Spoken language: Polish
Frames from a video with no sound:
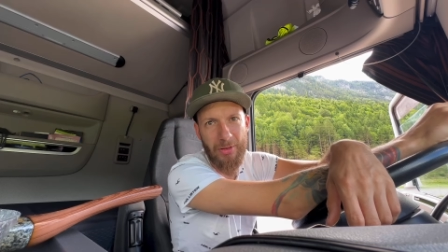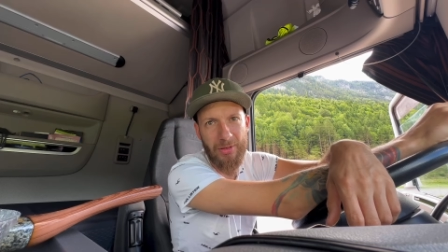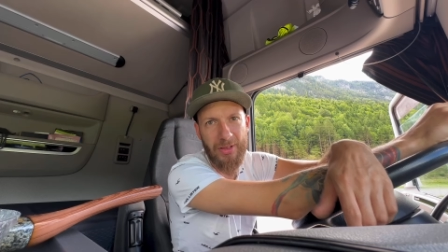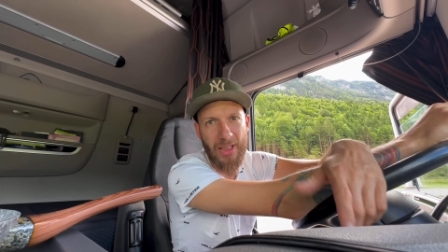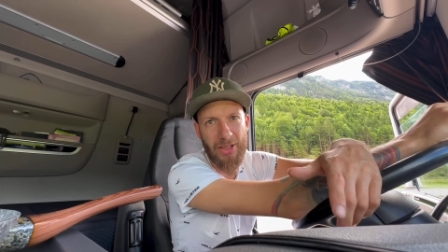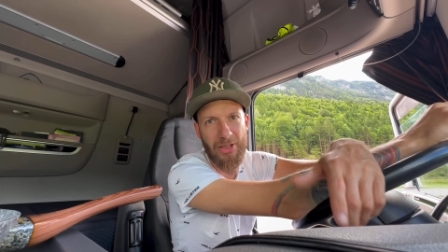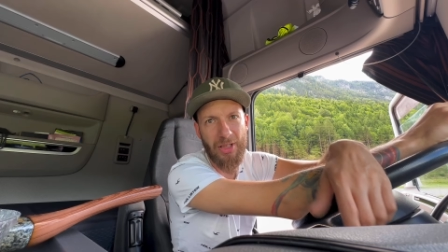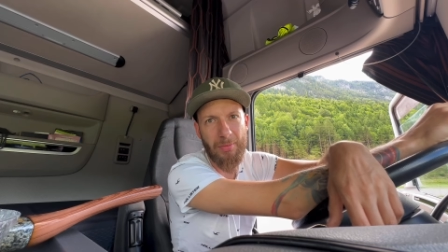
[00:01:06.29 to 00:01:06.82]

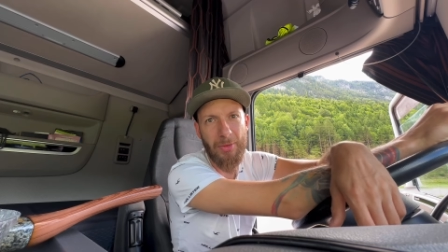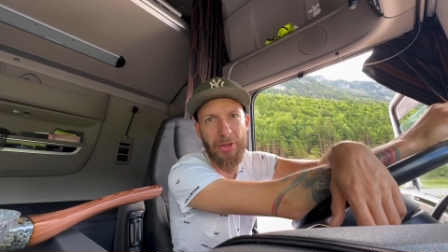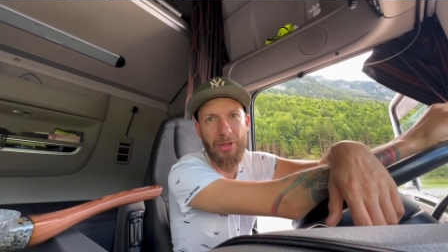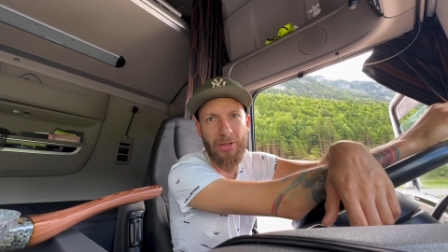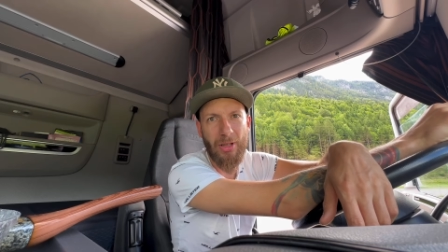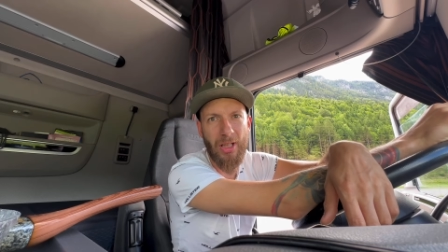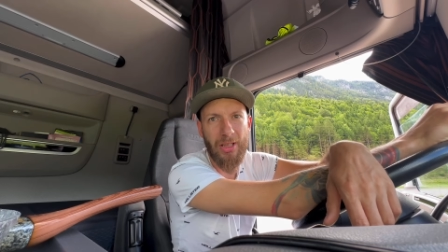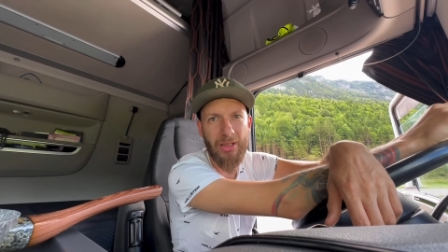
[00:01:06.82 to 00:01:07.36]
Także, moi
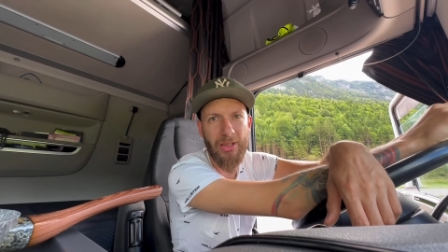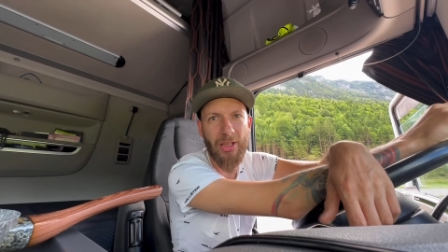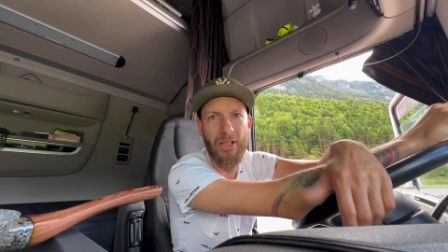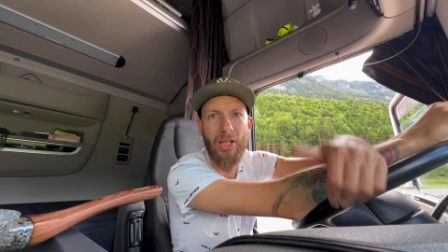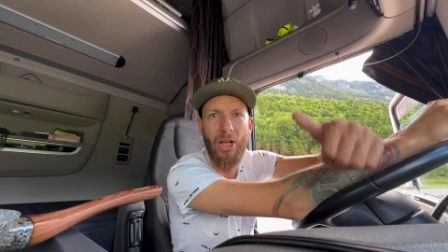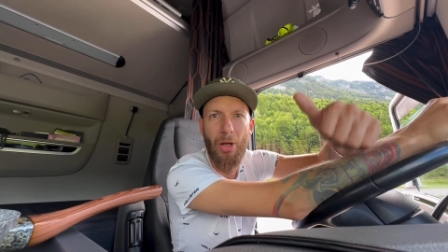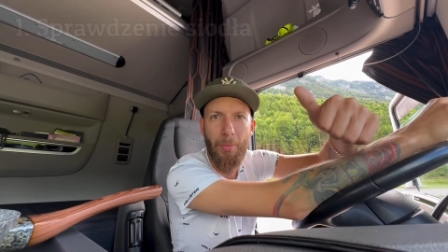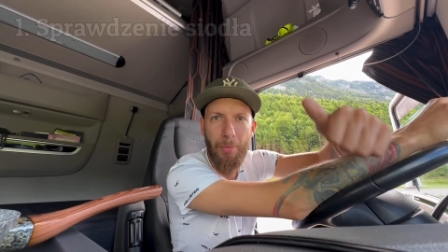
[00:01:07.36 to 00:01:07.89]
kochani,
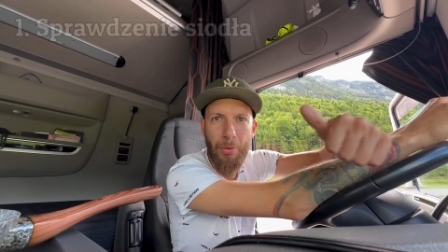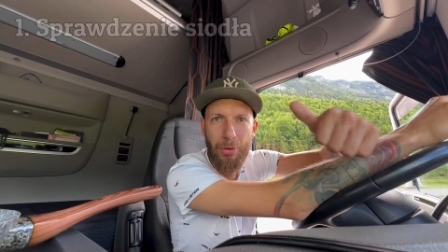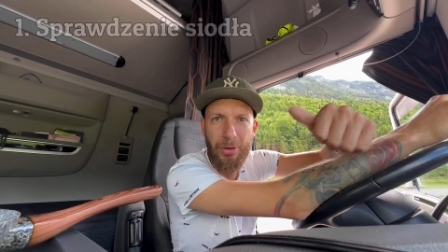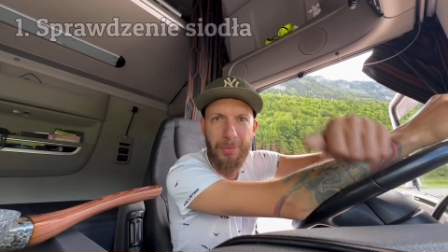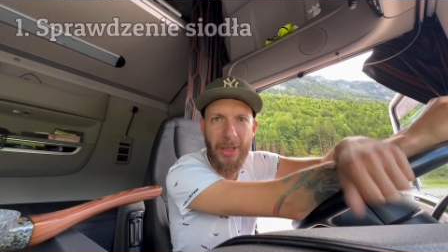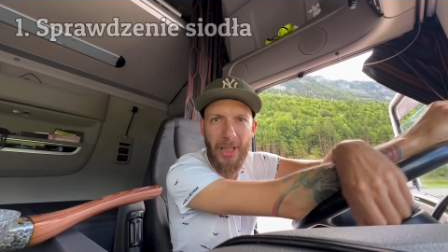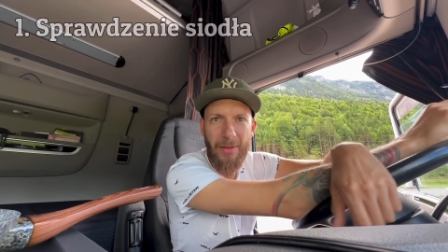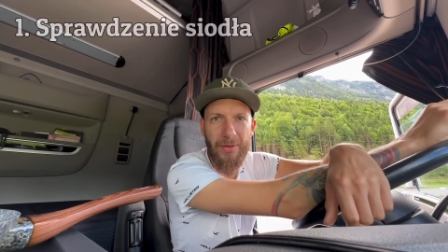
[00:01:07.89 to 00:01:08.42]
punkt
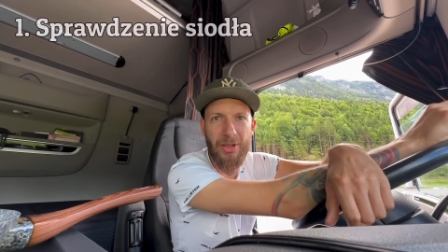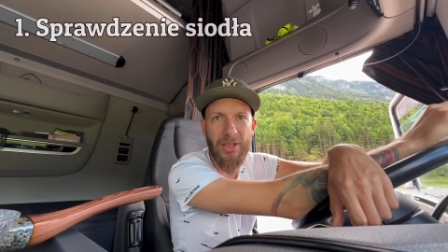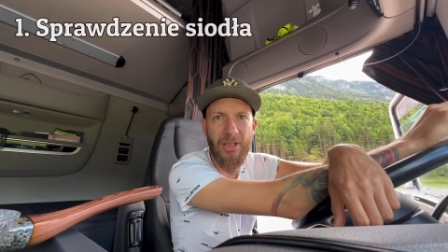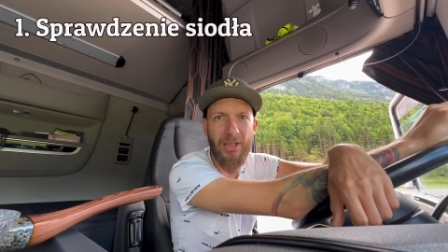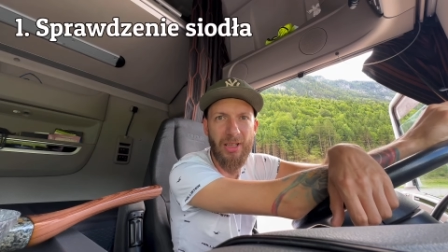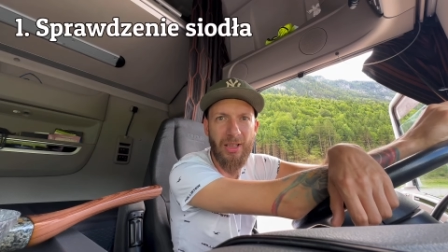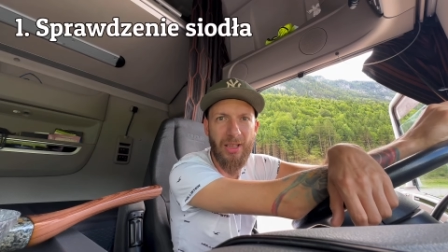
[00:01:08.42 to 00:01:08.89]
pierwszy,